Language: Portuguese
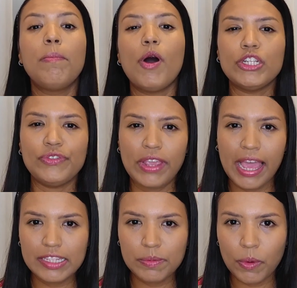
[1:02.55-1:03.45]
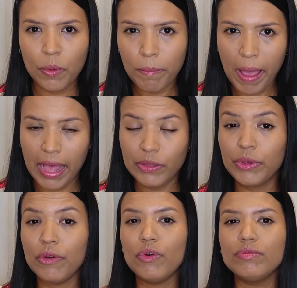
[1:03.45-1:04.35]
pode ficar
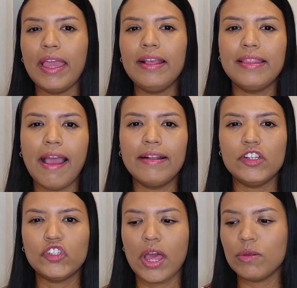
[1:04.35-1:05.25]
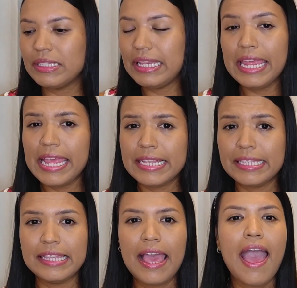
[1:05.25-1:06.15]
despreocupado que eu vou tentar deixar os
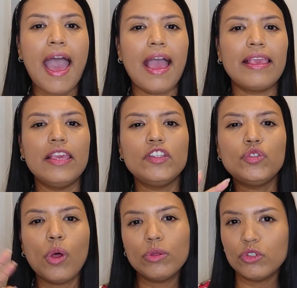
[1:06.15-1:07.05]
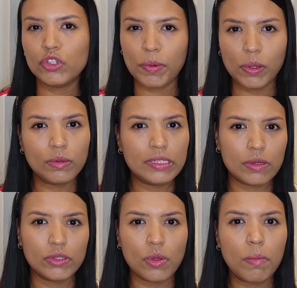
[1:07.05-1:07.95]
links aqui de todos os
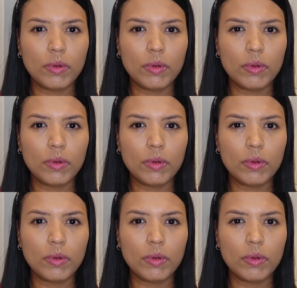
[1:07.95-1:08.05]
produtos que eu estou